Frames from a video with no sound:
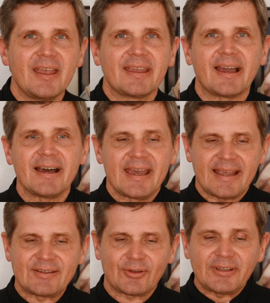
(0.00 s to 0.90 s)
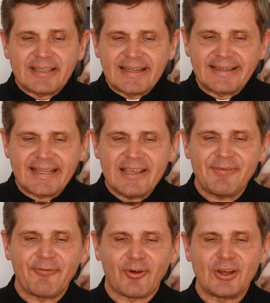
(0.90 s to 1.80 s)
Ja, es drückt die
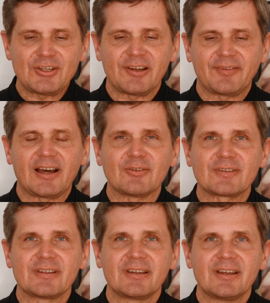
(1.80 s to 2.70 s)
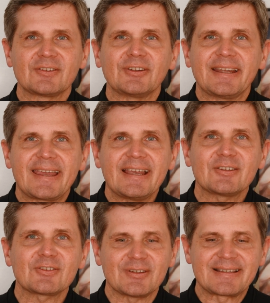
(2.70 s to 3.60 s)
tiefe Freundschaft aus, zu der
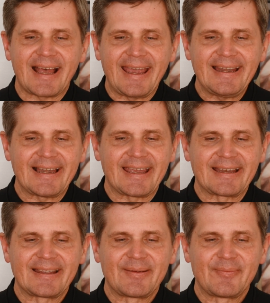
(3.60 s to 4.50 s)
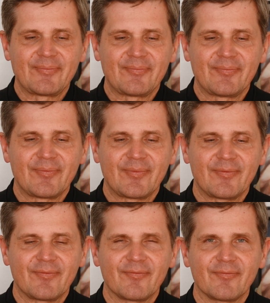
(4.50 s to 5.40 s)
Jesus uns einlädt.
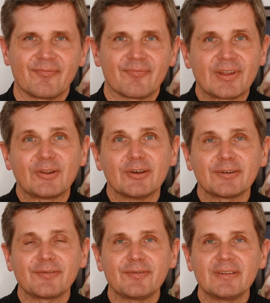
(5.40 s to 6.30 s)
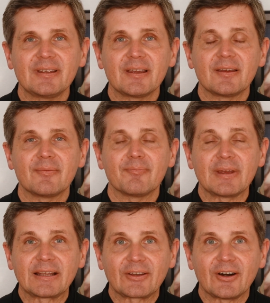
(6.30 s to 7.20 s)
Wir dürfen
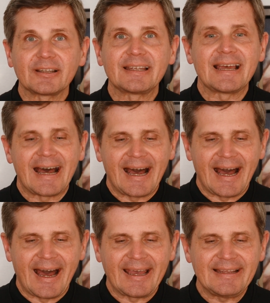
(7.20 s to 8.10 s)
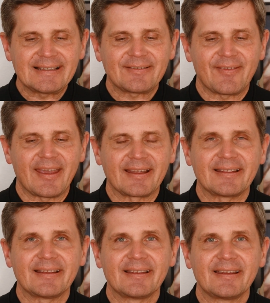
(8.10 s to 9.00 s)
mit Gott eins
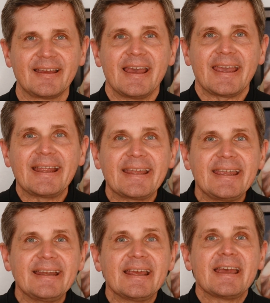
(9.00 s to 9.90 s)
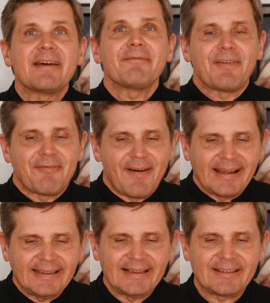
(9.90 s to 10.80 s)
werden, in ihn
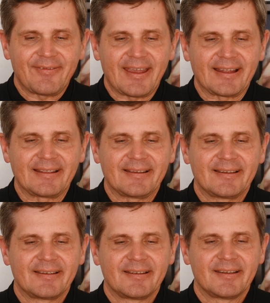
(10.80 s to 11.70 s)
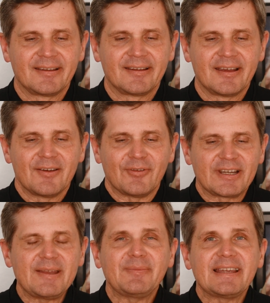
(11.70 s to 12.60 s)
verwandelt werden, von
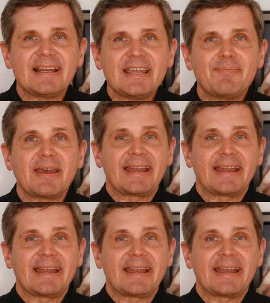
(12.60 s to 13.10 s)
ihm die Liebe